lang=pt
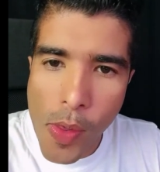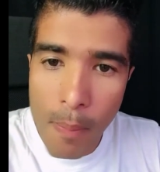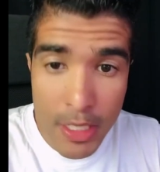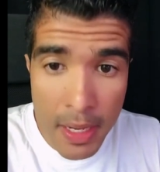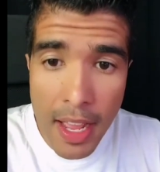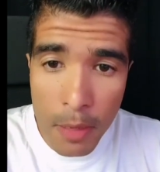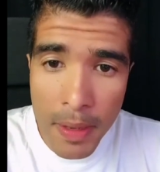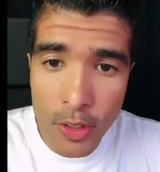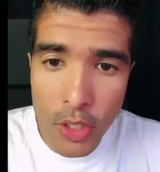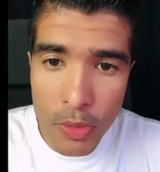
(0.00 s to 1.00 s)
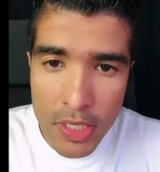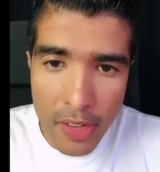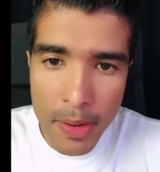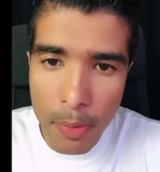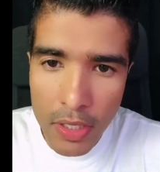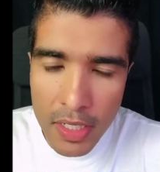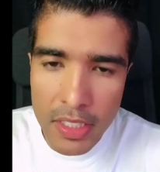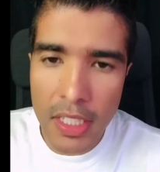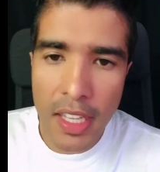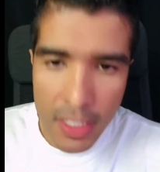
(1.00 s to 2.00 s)
Mas obrigado pela contribuição, é
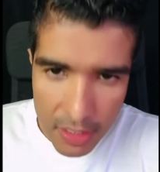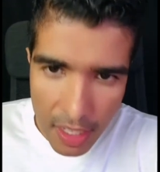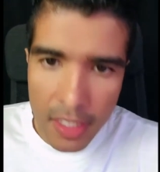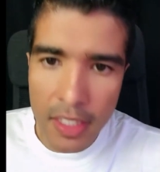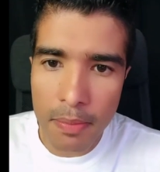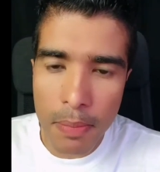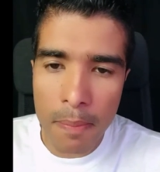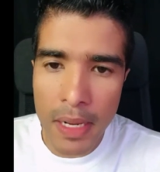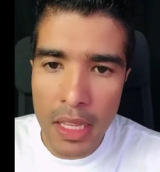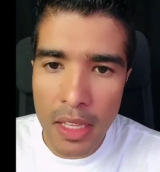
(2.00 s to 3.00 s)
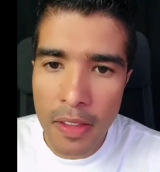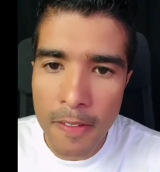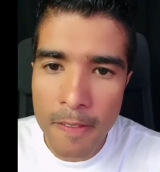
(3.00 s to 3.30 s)
importante aqui, a gente está aqui para aprender.